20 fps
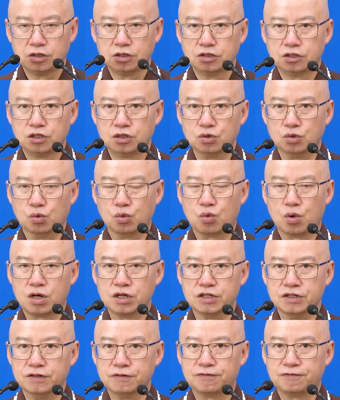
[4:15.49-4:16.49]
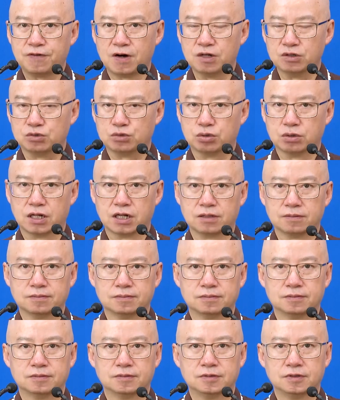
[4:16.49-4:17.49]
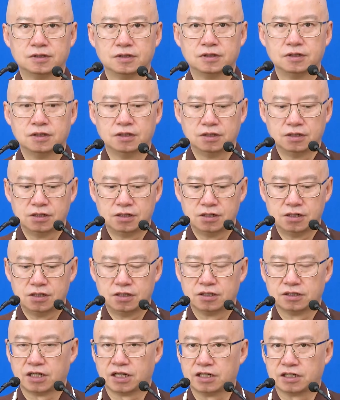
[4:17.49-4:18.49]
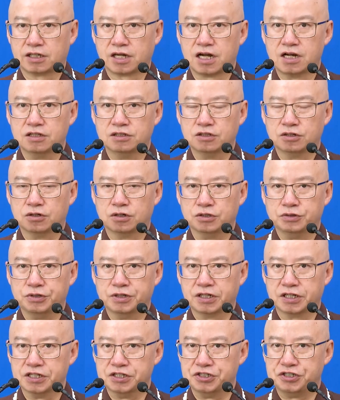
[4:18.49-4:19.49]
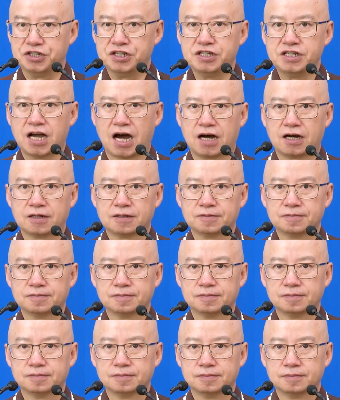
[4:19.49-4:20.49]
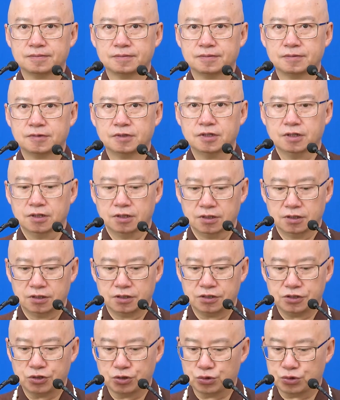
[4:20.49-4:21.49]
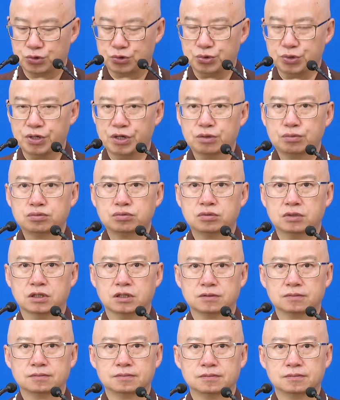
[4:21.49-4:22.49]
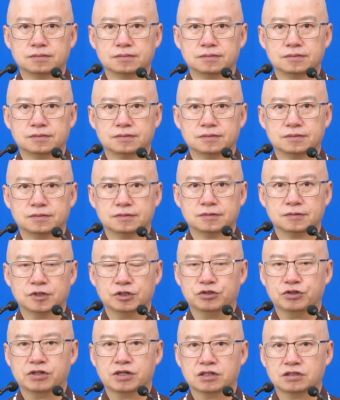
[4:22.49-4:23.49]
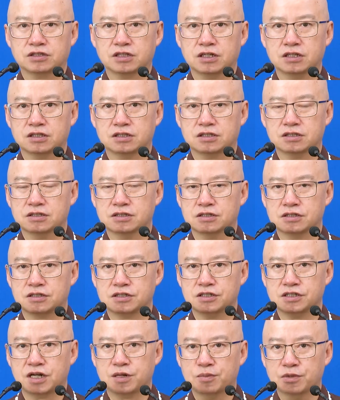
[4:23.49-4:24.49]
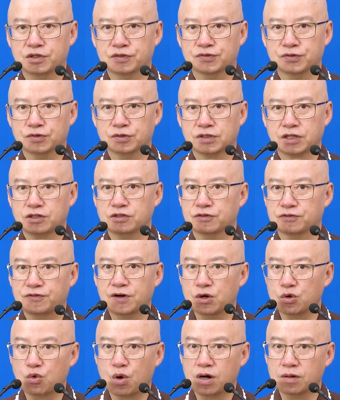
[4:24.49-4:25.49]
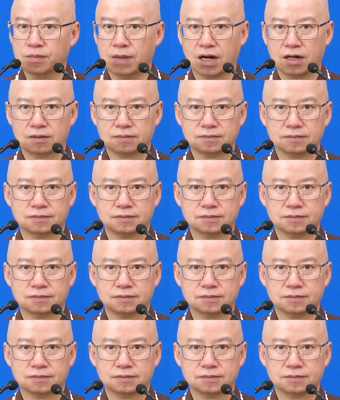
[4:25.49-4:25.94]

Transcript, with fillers: 这种光一放出来，大家看了之后觉得很惊讶，就觉悟了。那就像这一次释迦牟尼佛他就放光吧，